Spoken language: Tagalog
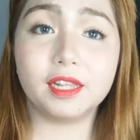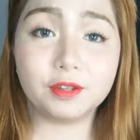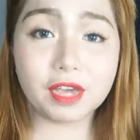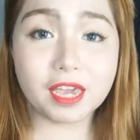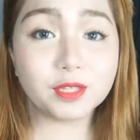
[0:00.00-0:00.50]

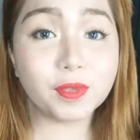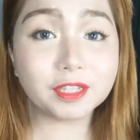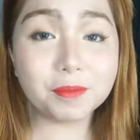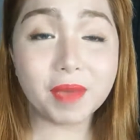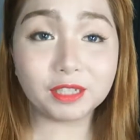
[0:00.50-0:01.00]
Hello guys!
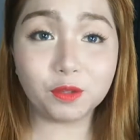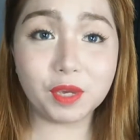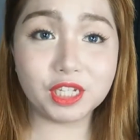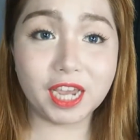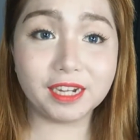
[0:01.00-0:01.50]
Welcome back to
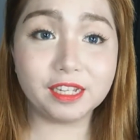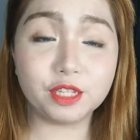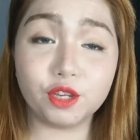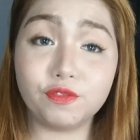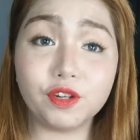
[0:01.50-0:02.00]
my channel.
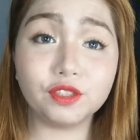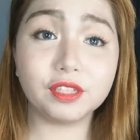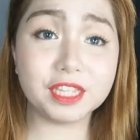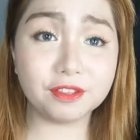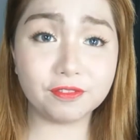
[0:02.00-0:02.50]
So for
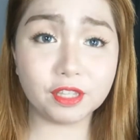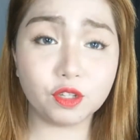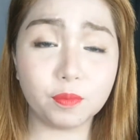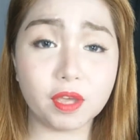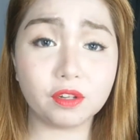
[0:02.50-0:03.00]
today's
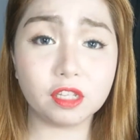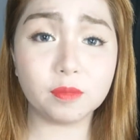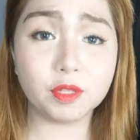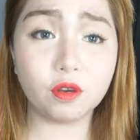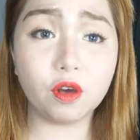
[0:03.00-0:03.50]
video, meron
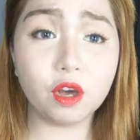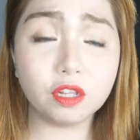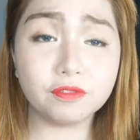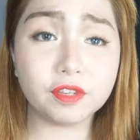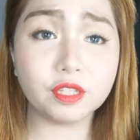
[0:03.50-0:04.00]
na naman akong
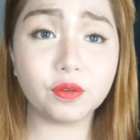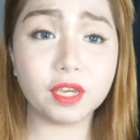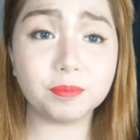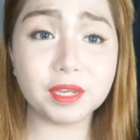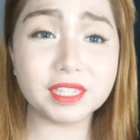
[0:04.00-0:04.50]
haul
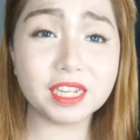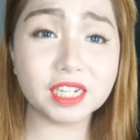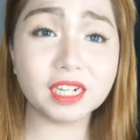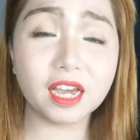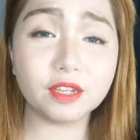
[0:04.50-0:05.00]
video and
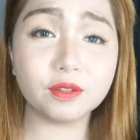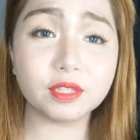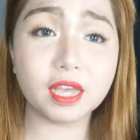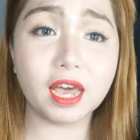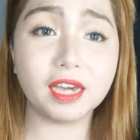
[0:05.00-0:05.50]
pasensya na
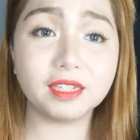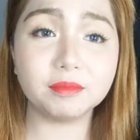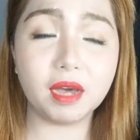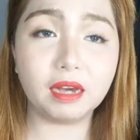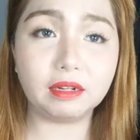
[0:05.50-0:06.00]
kayo sa
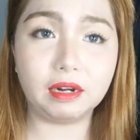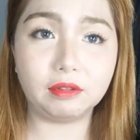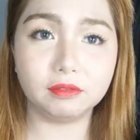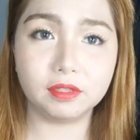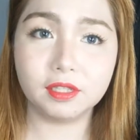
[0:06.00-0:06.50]
aking
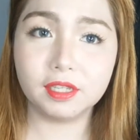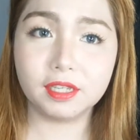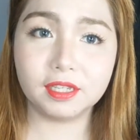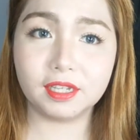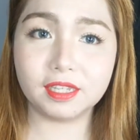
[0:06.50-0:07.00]
background
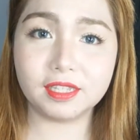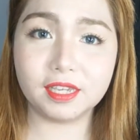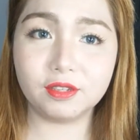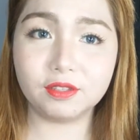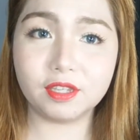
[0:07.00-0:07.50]
kasi
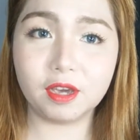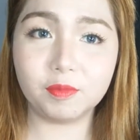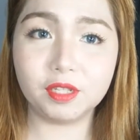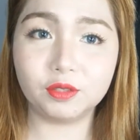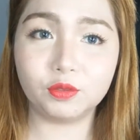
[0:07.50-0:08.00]
yun si
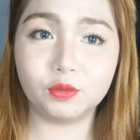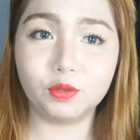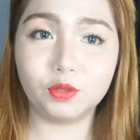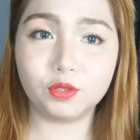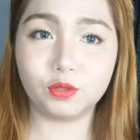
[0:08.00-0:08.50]
Abby
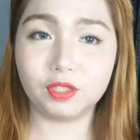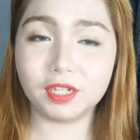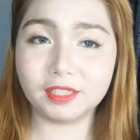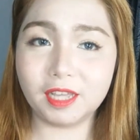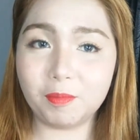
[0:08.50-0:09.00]
natutulog. So
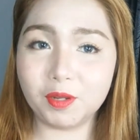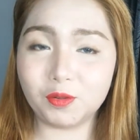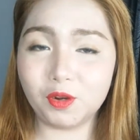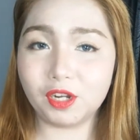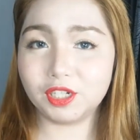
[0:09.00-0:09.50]
tinatakpan
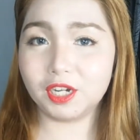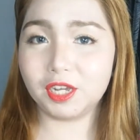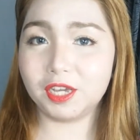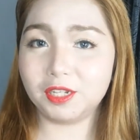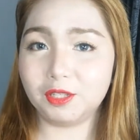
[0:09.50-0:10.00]
ko lang siya
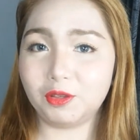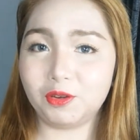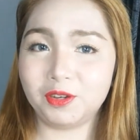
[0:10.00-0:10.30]
ng ganito.